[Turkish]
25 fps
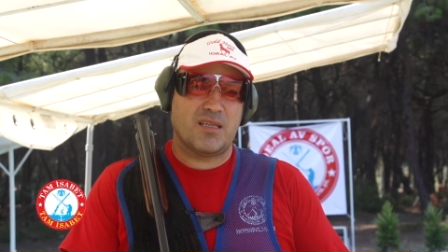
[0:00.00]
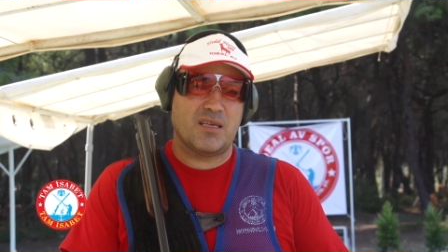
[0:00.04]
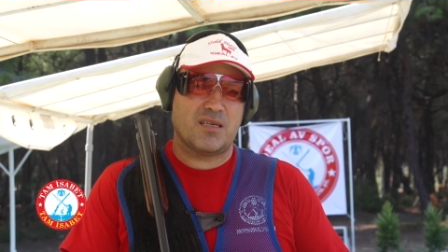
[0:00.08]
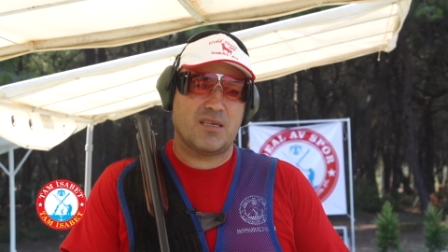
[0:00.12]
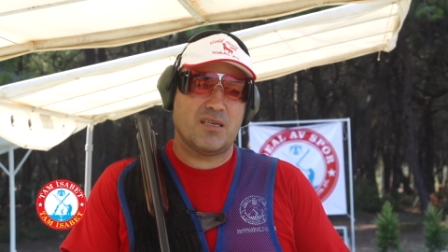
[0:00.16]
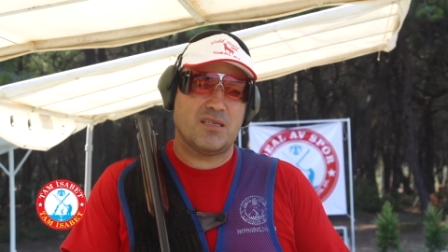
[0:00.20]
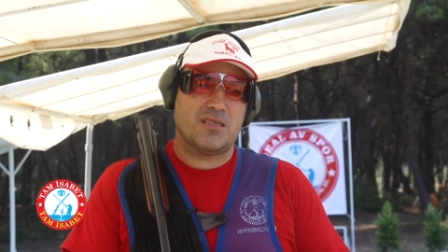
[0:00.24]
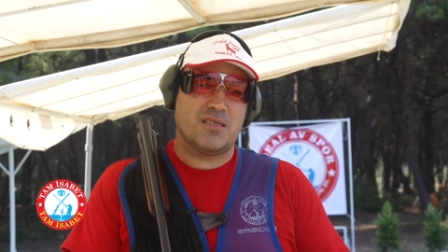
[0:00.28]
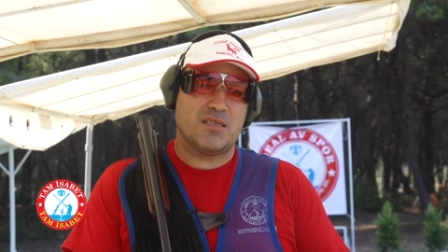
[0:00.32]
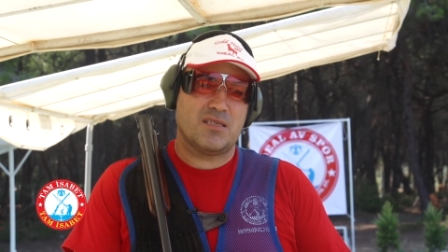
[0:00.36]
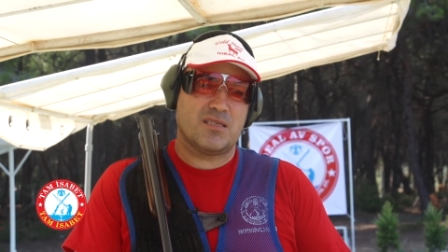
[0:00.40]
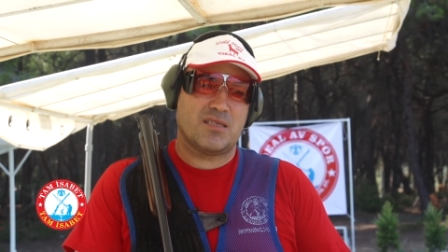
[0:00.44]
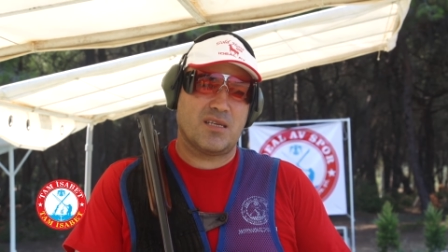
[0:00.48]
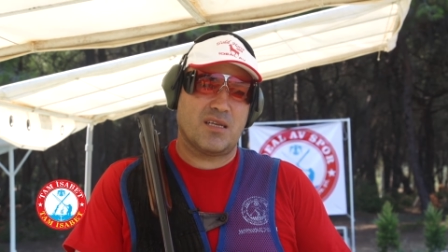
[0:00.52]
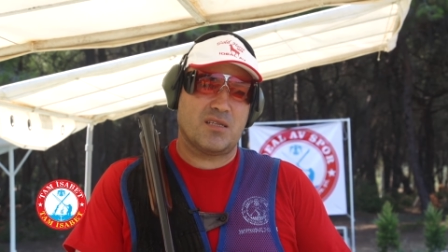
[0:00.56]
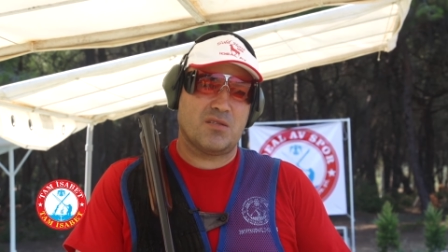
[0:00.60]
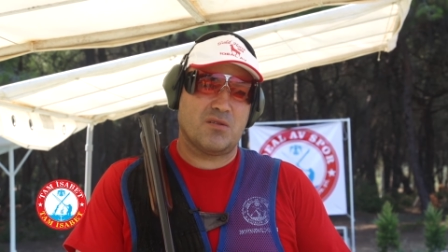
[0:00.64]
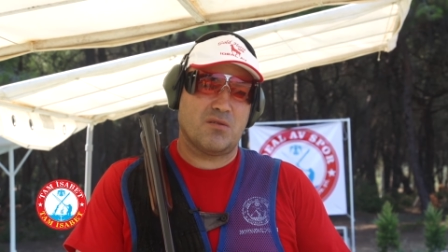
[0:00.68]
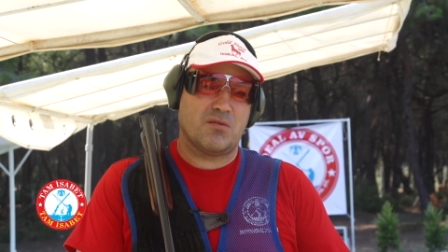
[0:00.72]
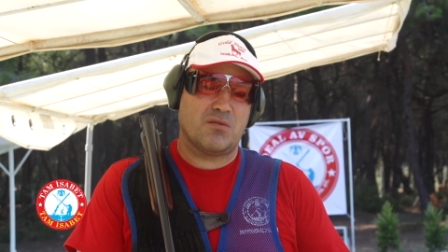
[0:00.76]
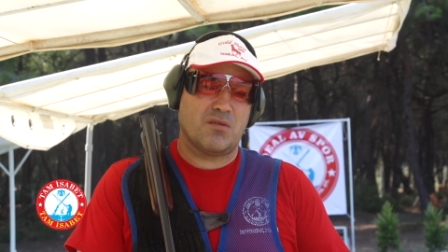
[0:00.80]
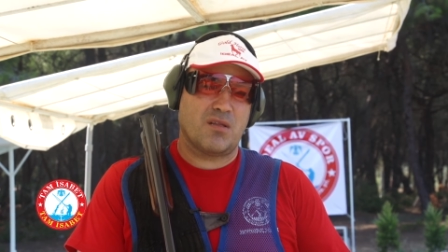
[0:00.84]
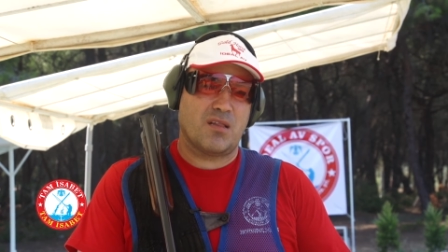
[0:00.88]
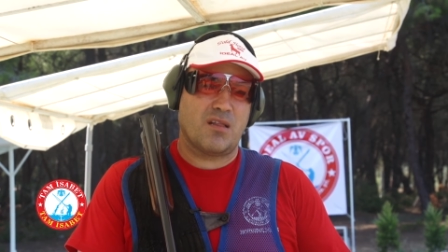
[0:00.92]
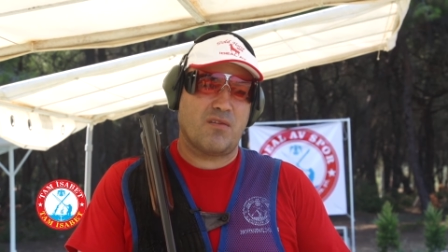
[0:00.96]
ikinci
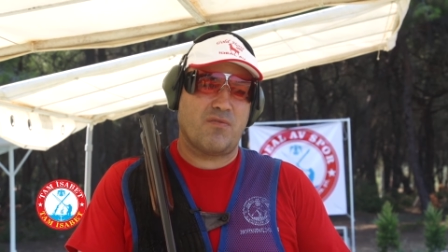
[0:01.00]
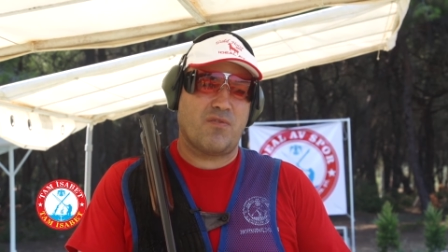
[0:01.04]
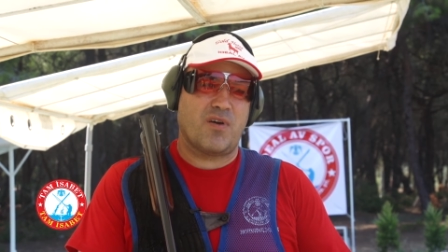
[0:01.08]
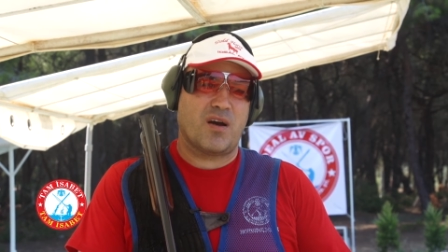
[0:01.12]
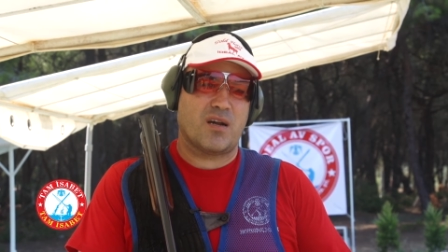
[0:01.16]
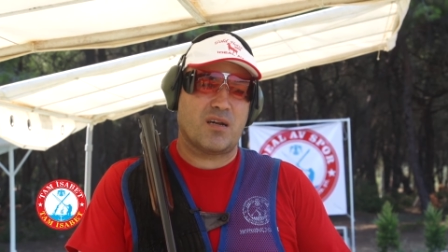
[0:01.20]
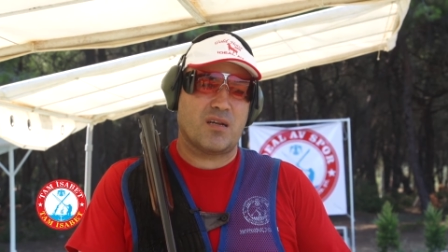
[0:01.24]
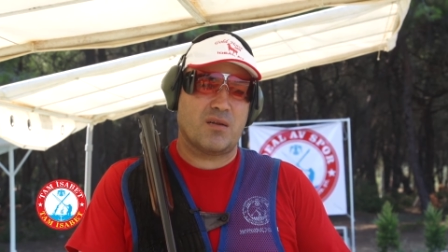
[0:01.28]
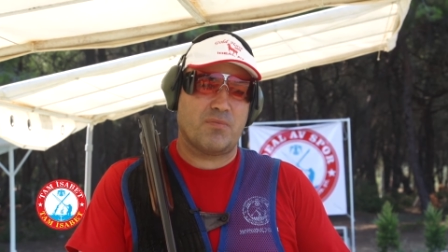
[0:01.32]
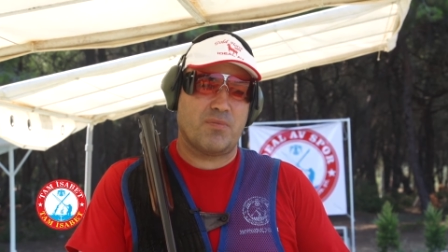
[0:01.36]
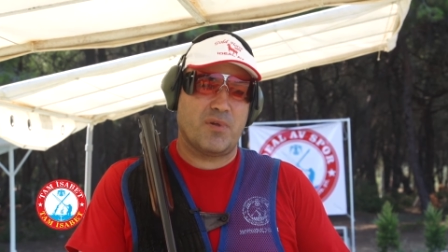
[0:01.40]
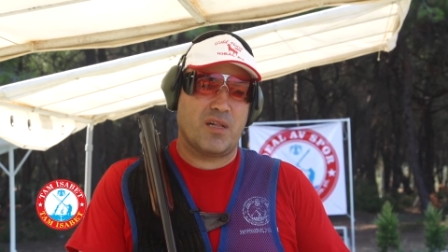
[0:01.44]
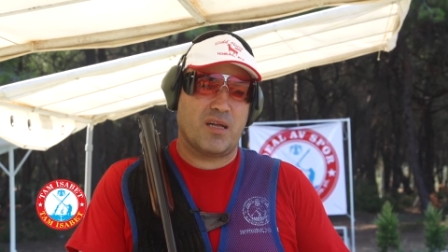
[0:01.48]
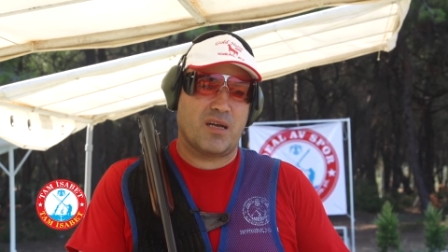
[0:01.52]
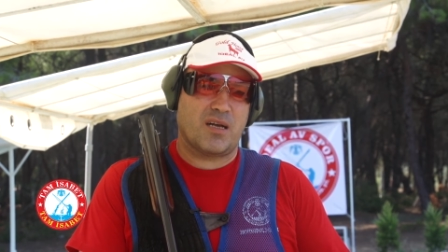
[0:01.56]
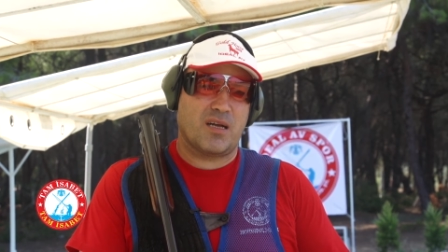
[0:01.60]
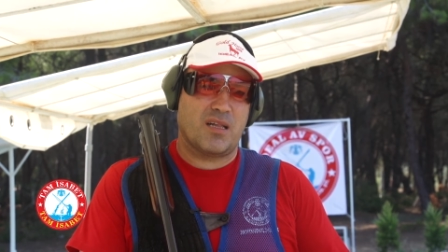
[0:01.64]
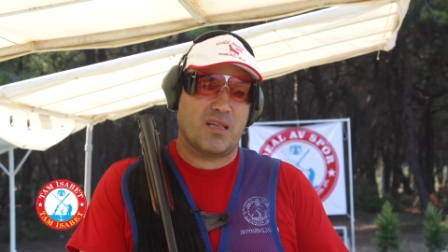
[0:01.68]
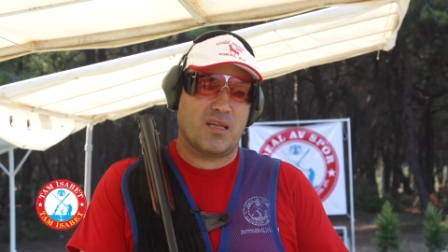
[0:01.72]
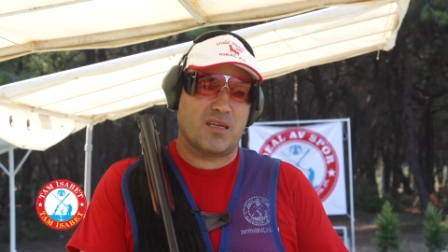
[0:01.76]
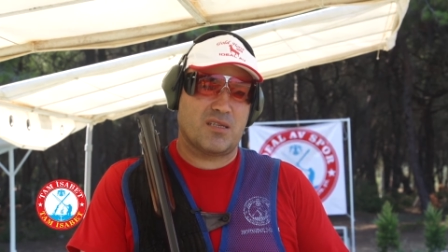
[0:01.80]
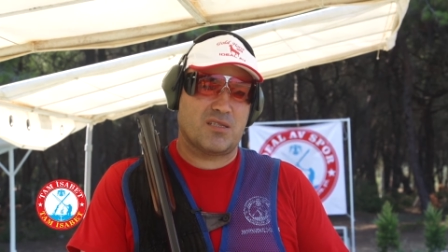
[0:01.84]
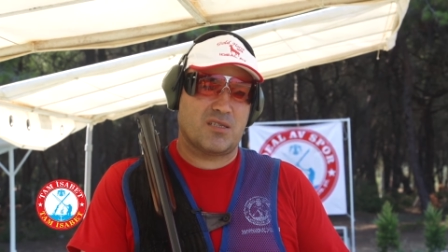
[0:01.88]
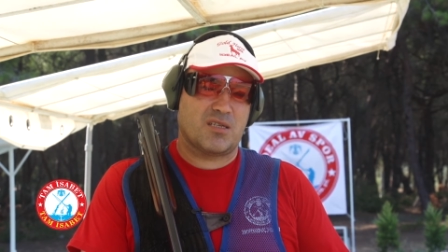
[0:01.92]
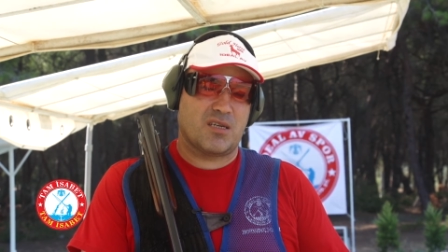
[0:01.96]
istasyonda da farklı
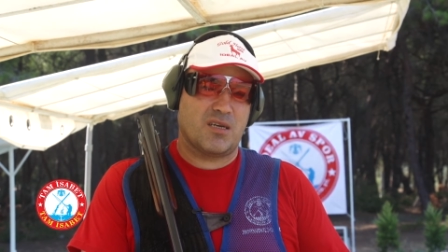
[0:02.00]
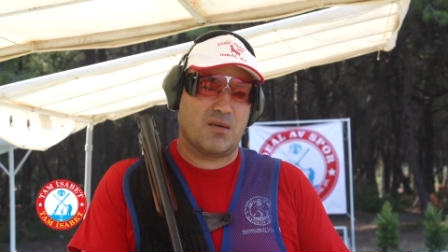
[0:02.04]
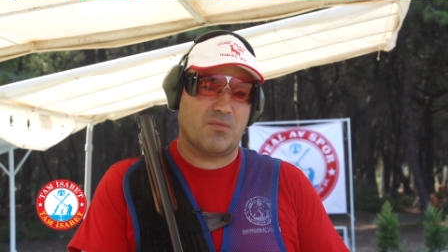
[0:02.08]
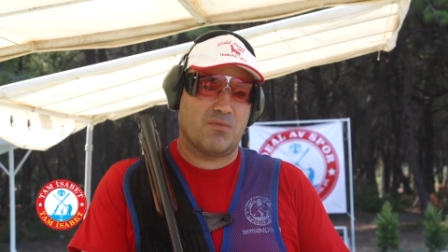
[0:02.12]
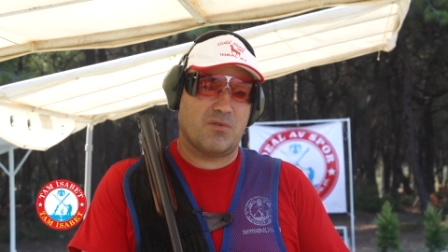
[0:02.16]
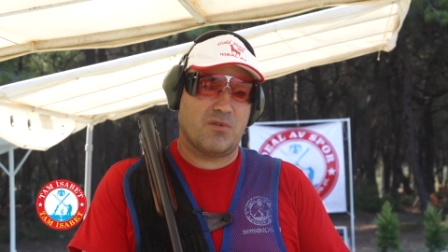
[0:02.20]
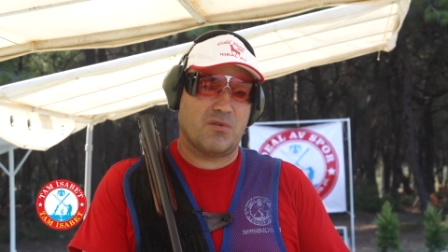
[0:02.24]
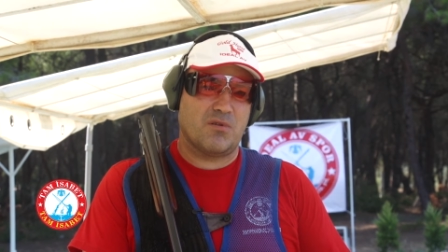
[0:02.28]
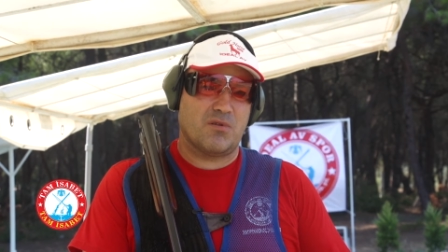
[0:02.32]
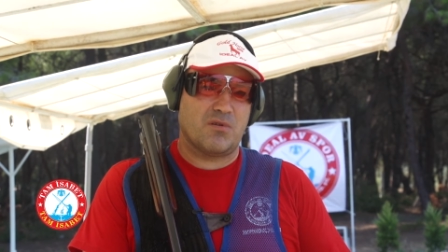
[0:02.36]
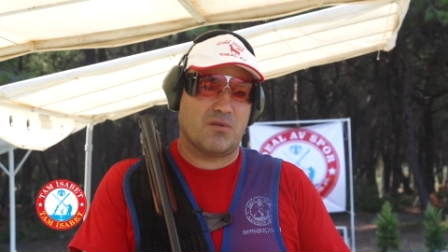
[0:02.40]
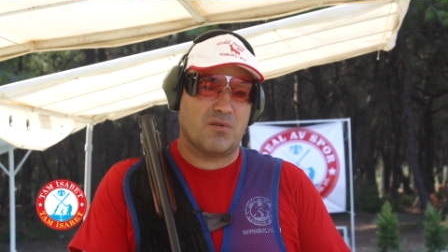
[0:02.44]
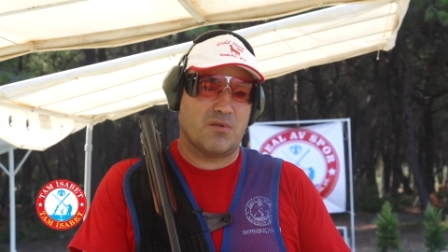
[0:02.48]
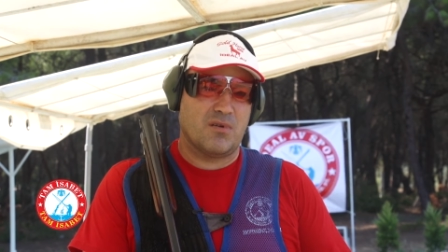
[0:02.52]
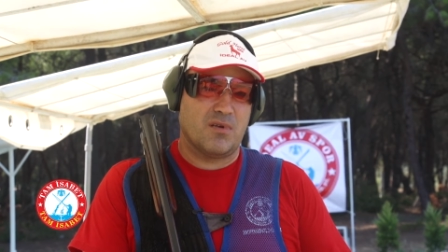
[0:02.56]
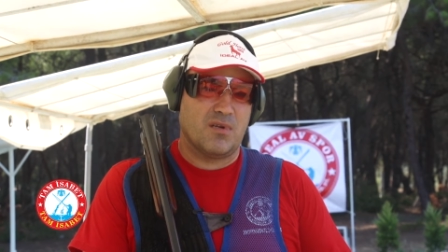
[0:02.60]
plakalar çıkabiliyor.